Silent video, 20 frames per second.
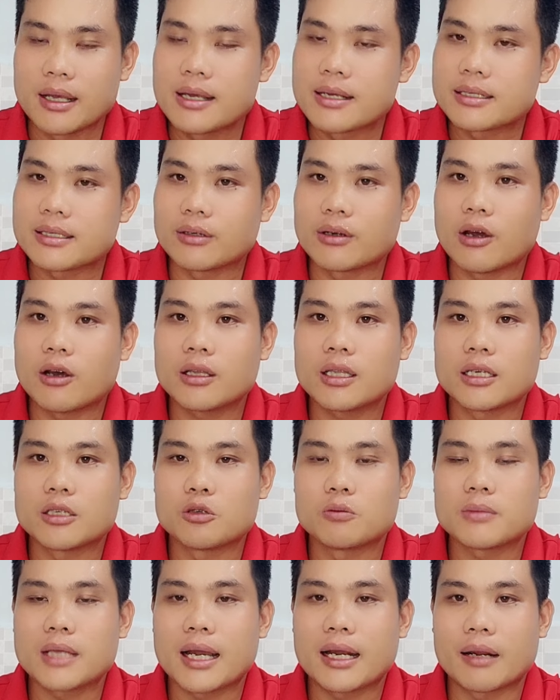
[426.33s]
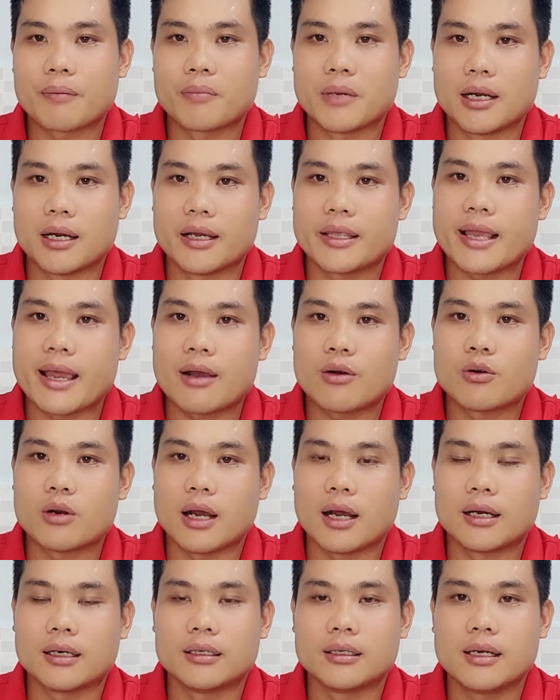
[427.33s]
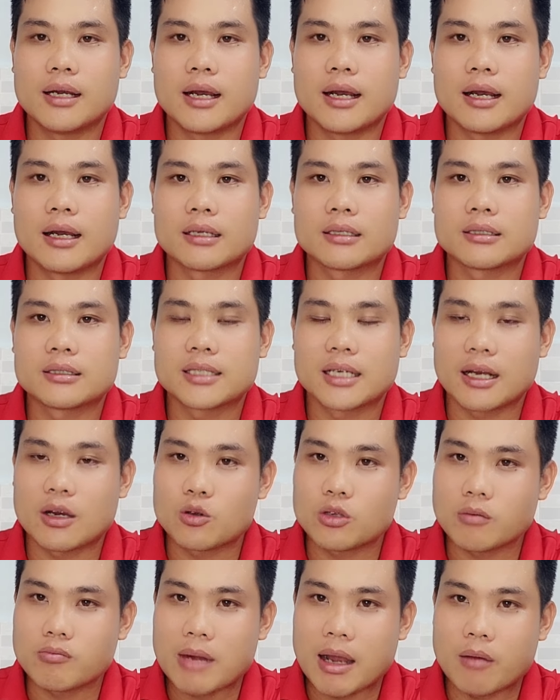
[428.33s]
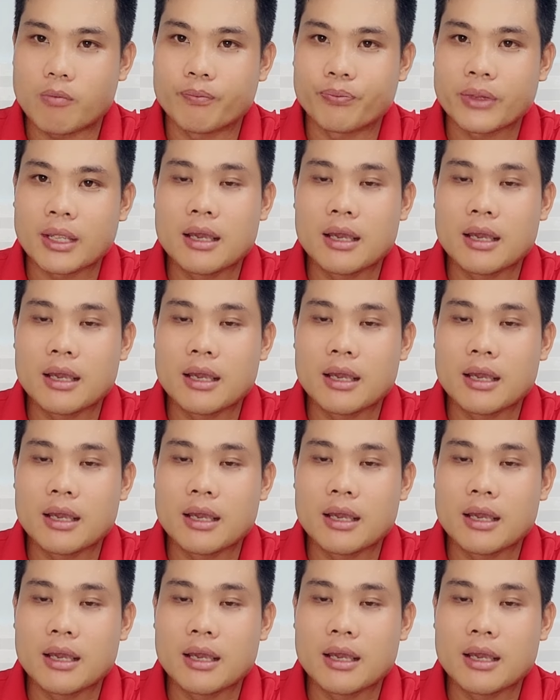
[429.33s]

Sau đó thì chúng ta gặp gỡ nhau ở uh, sân khấu chống đồng.